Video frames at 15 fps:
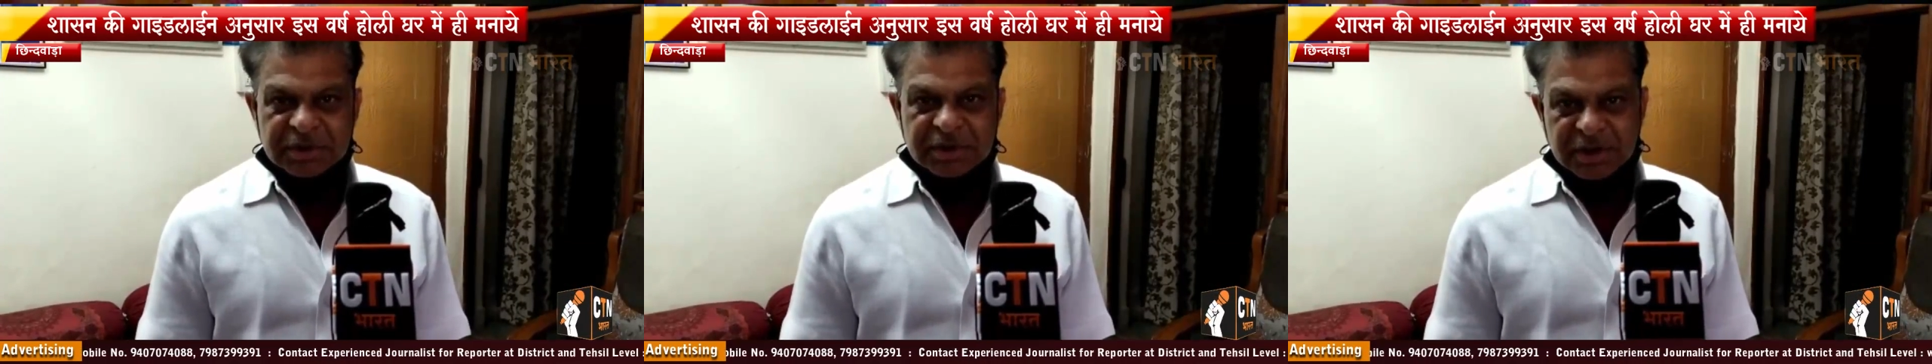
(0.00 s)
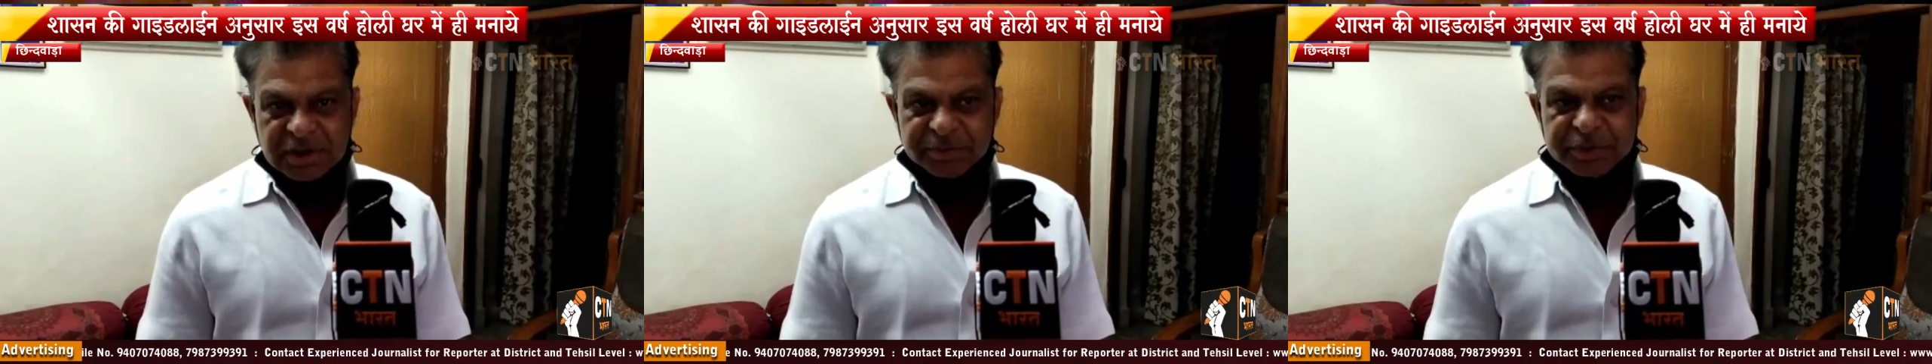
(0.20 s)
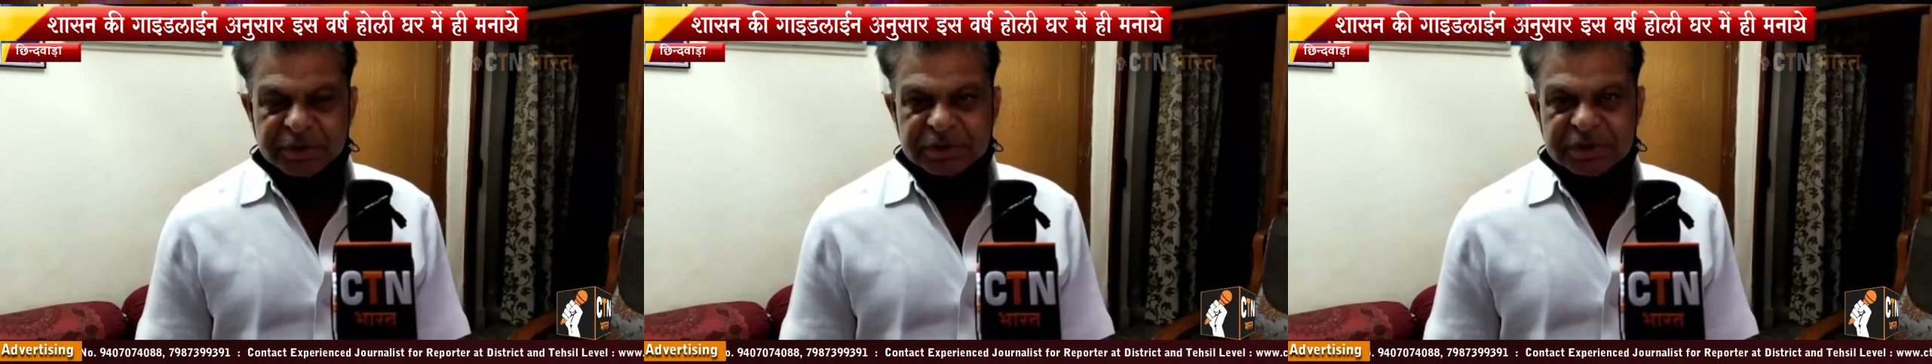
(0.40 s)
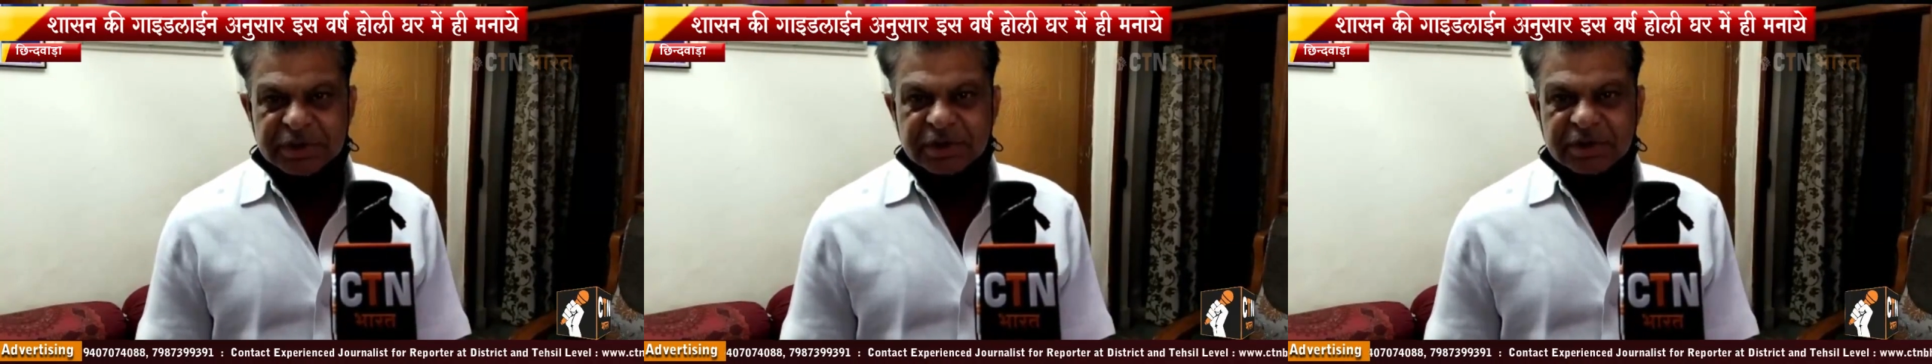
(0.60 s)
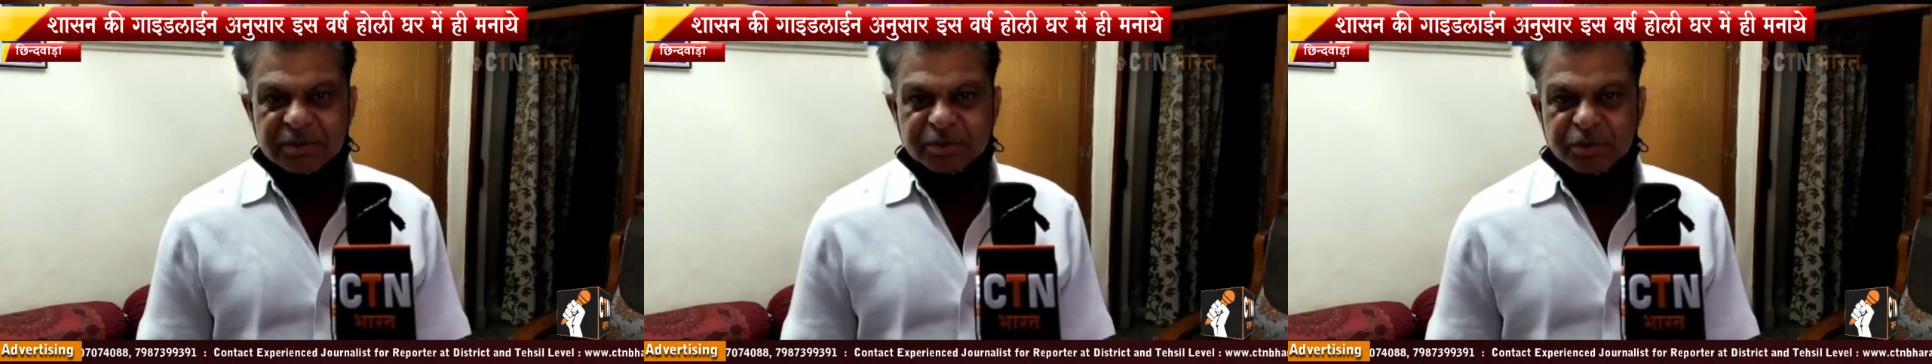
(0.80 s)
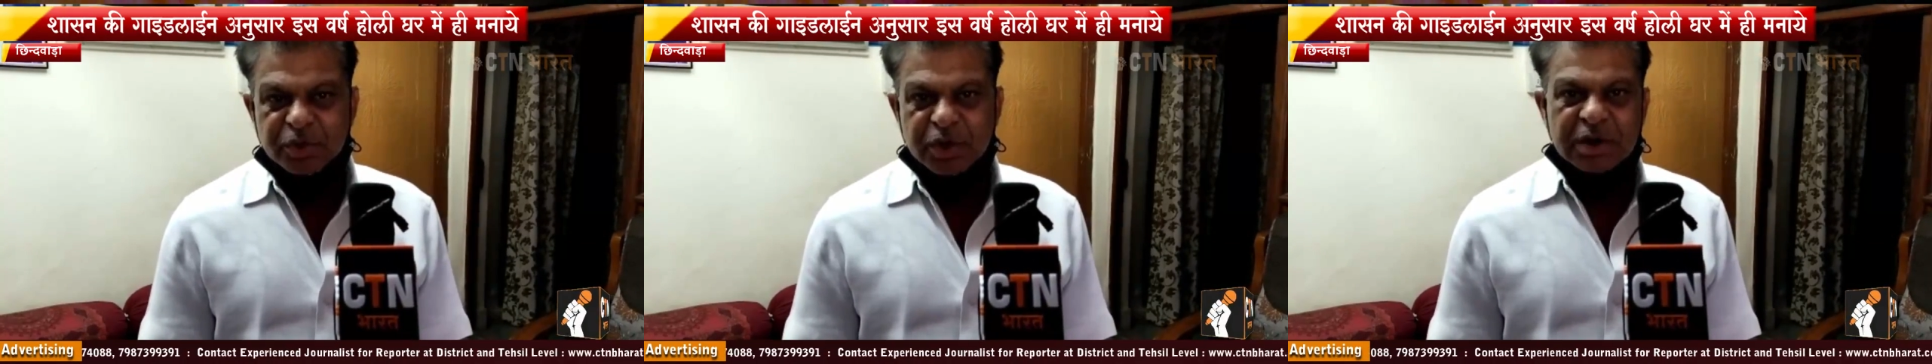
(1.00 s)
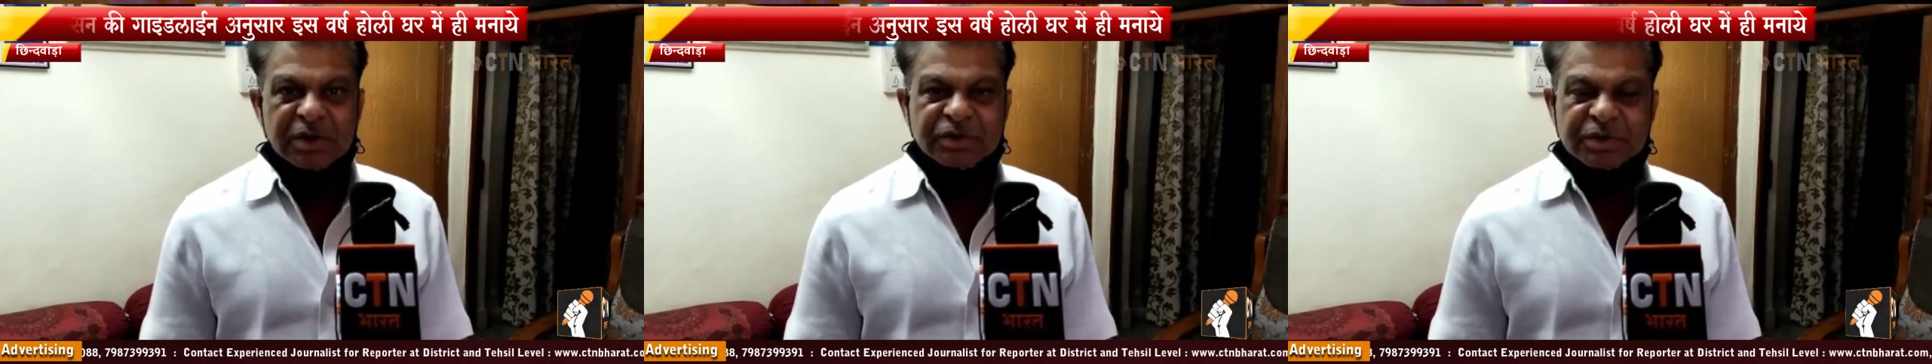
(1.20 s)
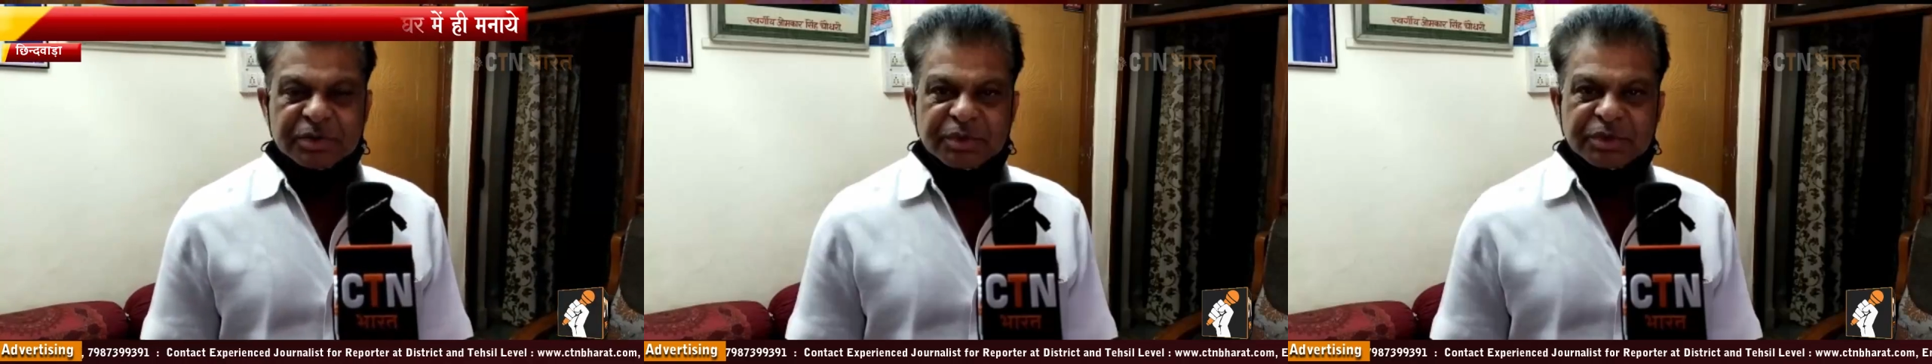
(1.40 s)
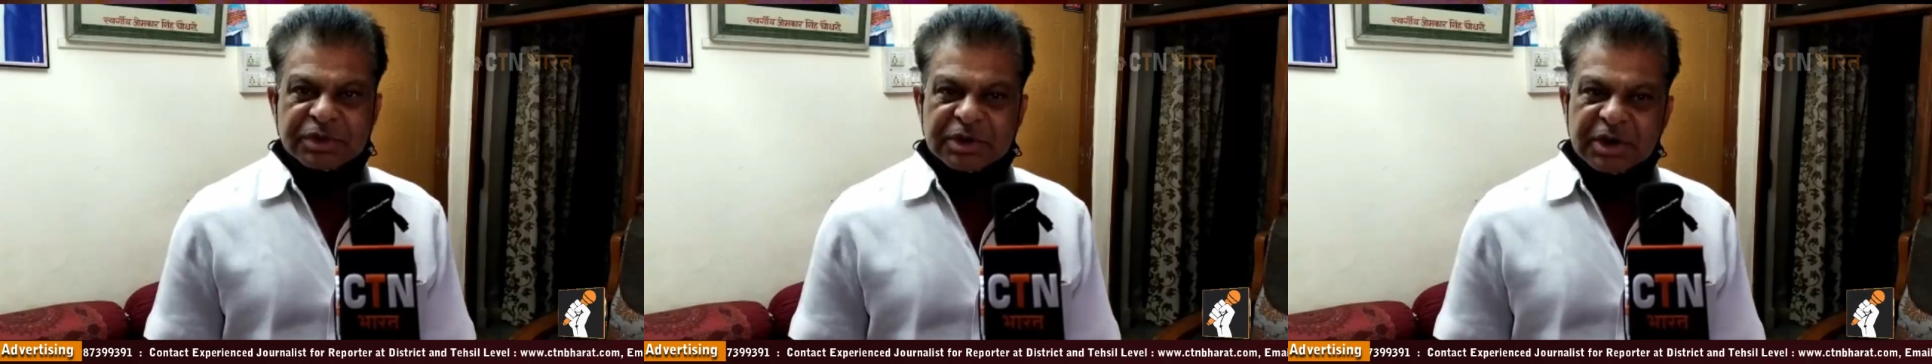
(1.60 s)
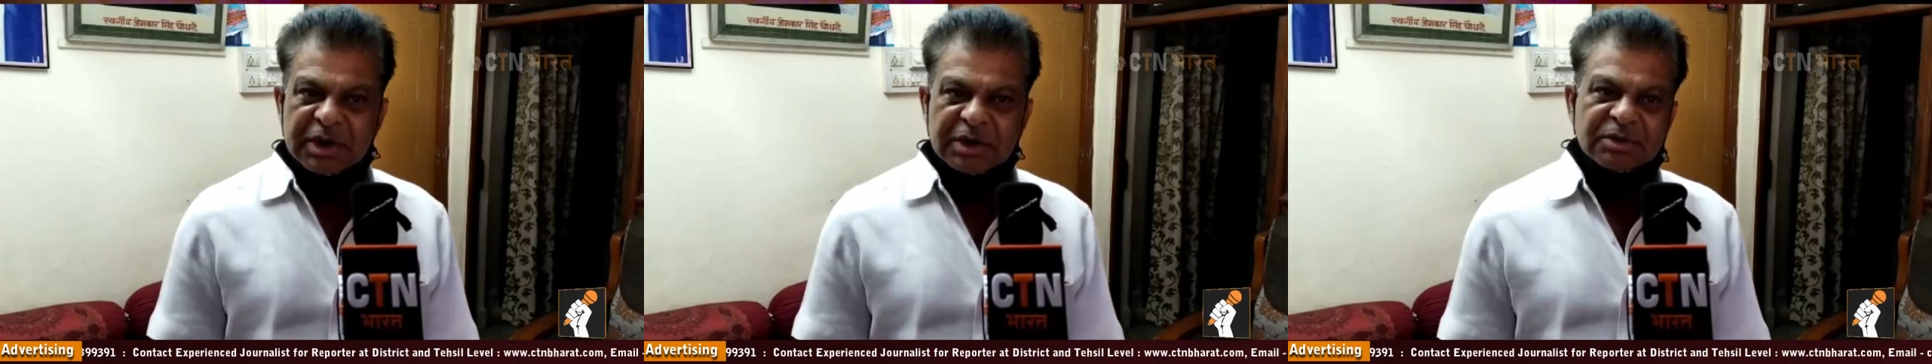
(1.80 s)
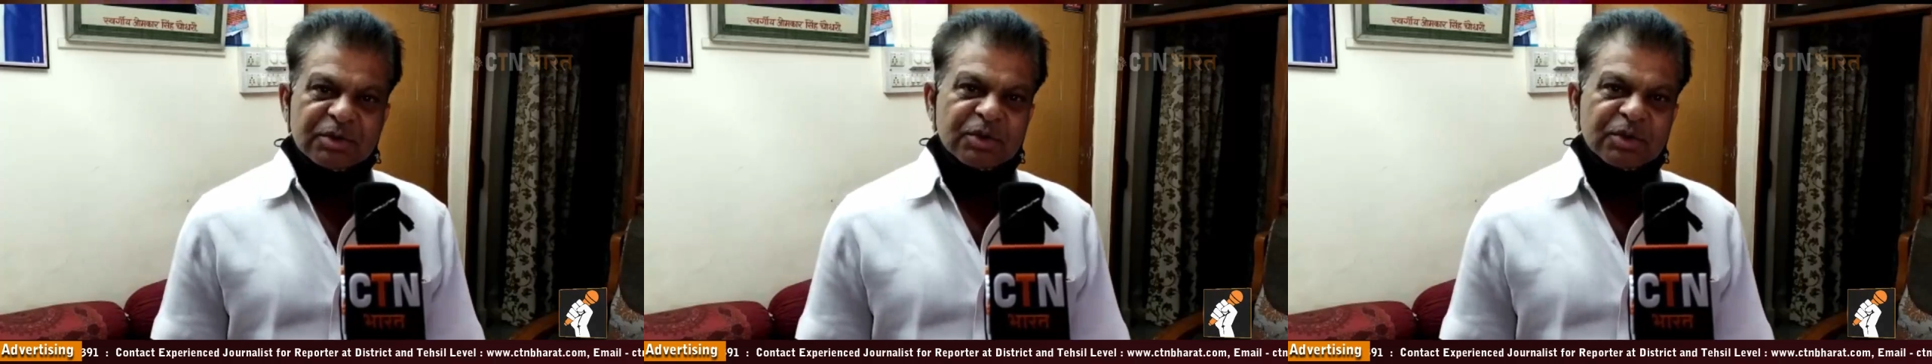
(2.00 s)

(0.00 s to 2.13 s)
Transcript: गले मिलते हैं पुराने शिकवे शिकायत